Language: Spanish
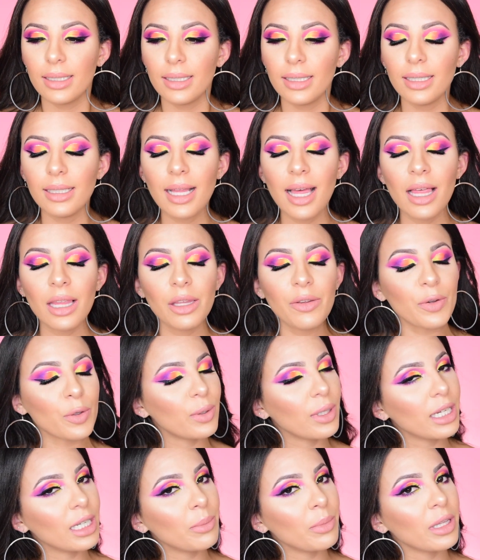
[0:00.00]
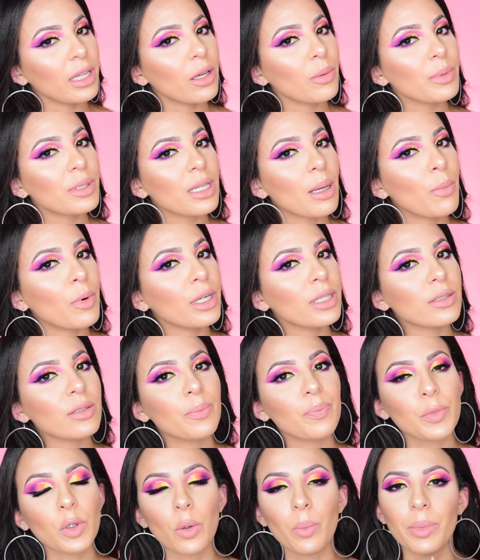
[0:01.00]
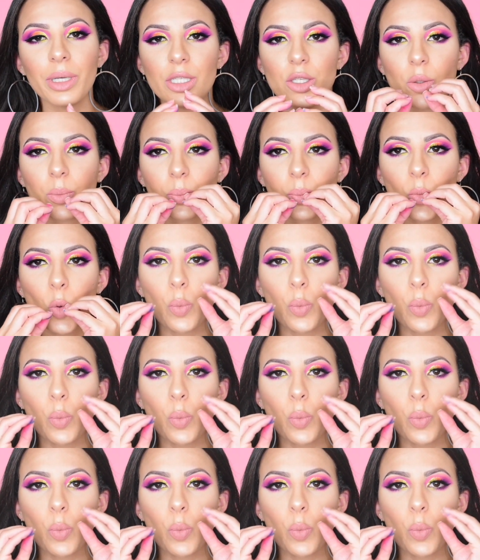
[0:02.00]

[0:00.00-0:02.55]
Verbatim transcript: Y nada, disfruten el video mis amores. Un beso.